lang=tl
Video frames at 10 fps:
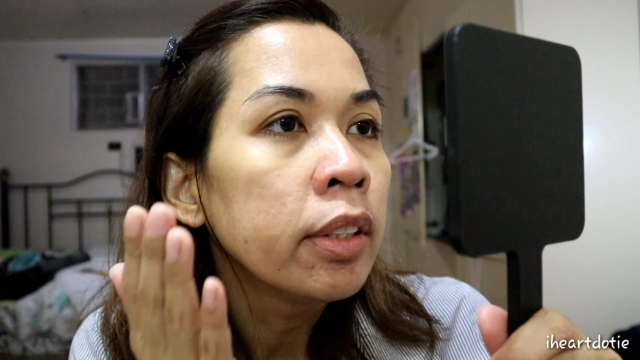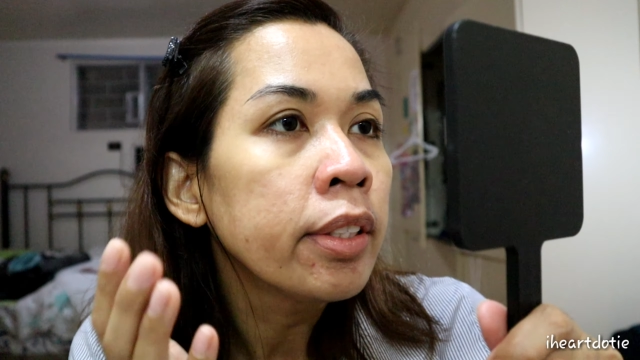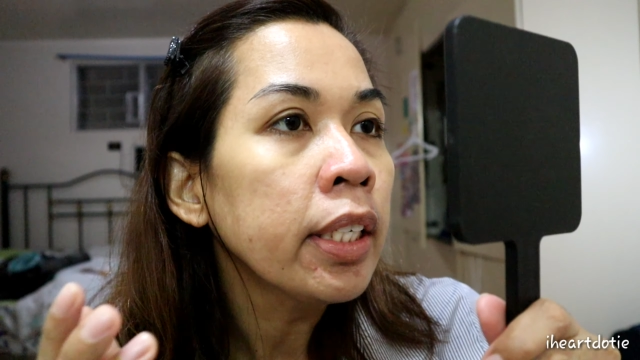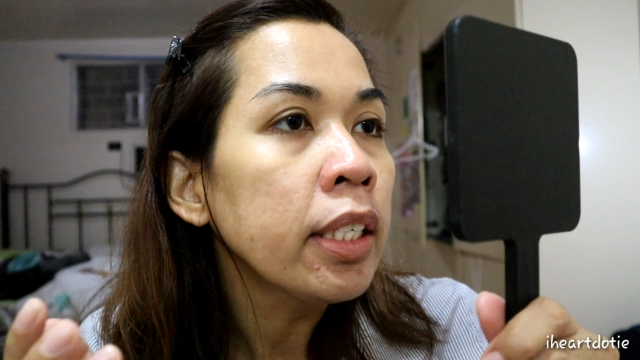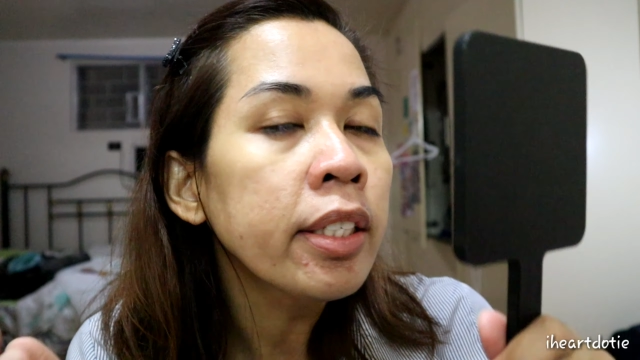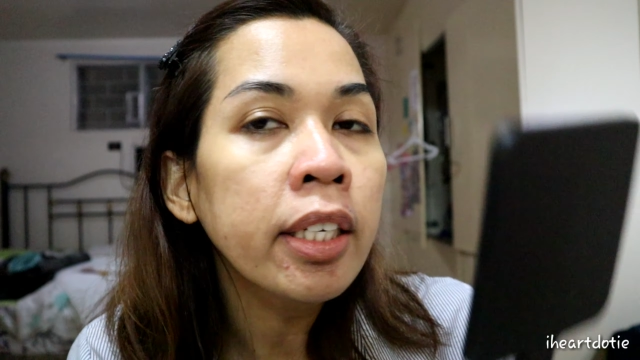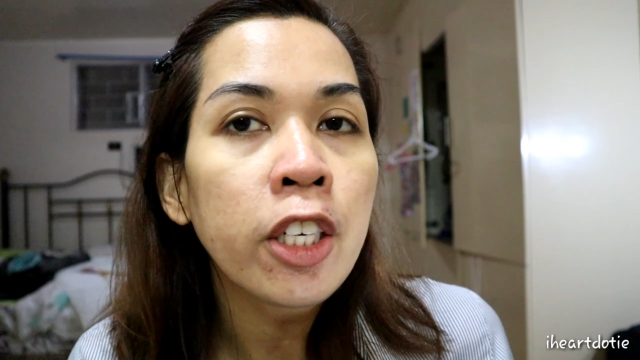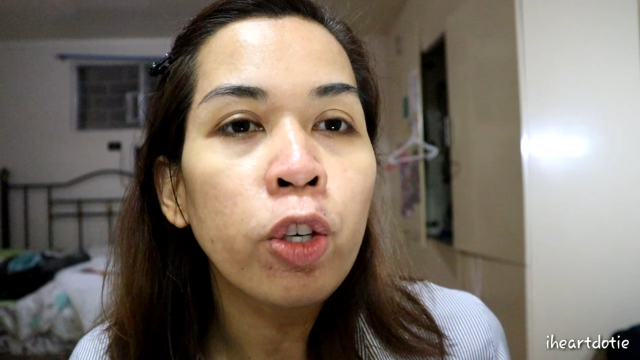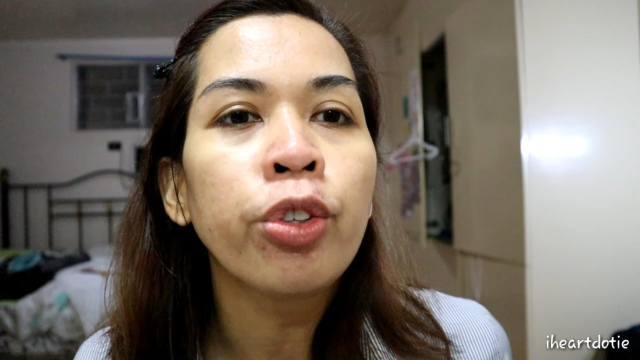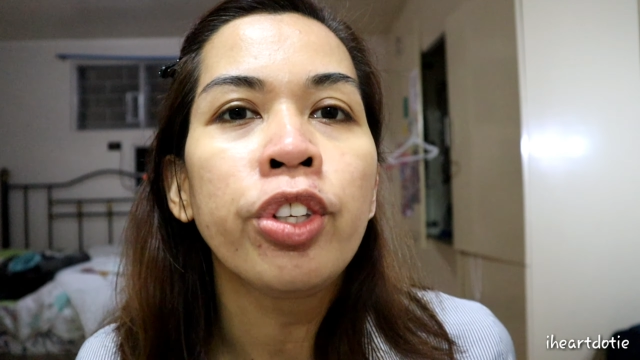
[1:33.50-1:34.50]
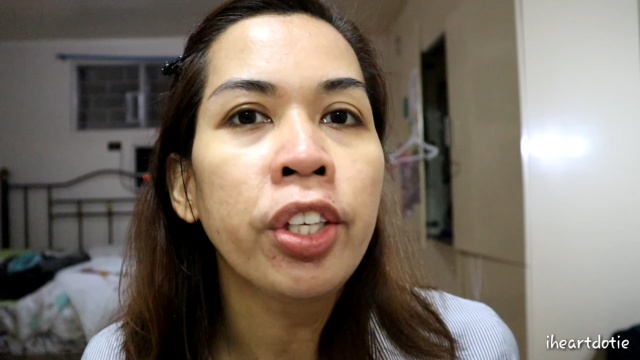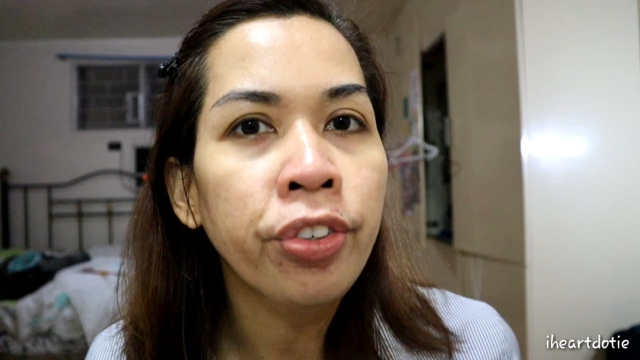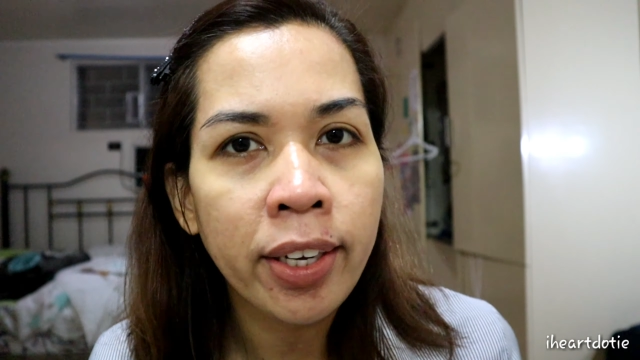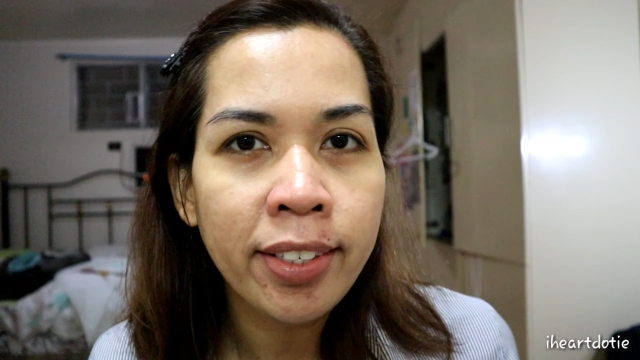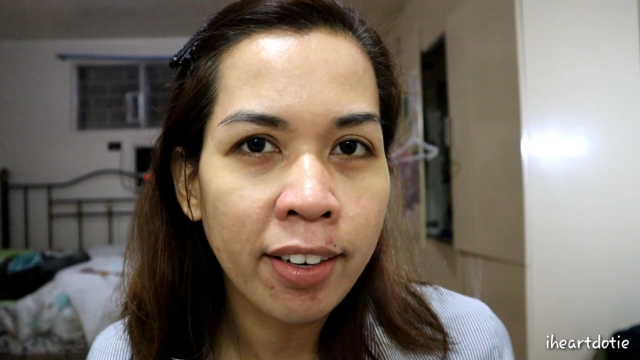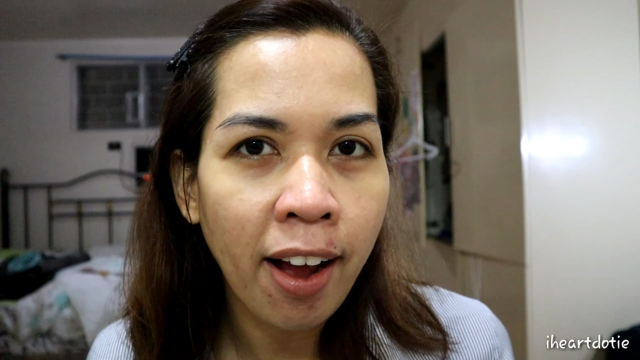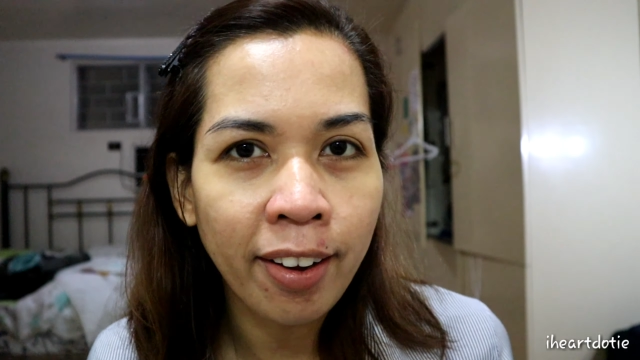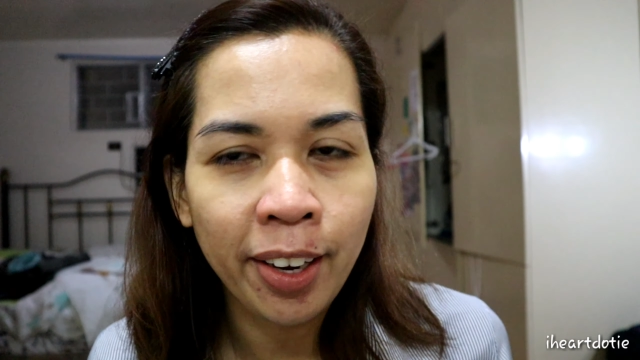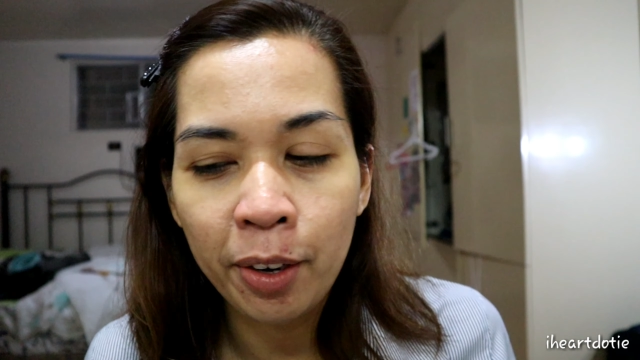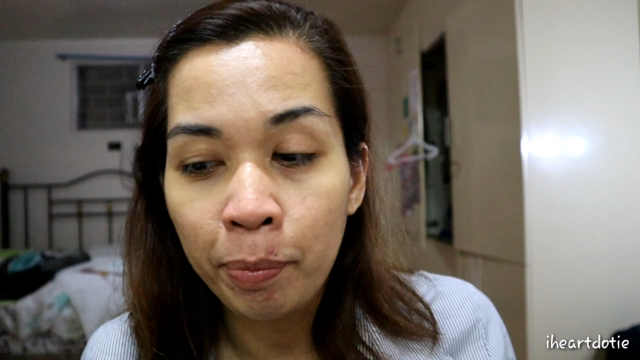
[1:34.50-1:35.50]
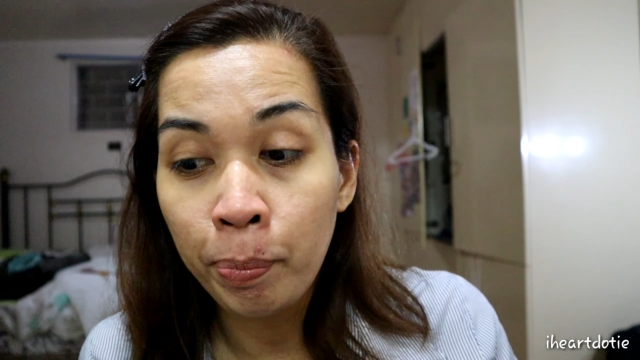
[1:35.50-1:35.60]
Since hindi ko tinatras ang aking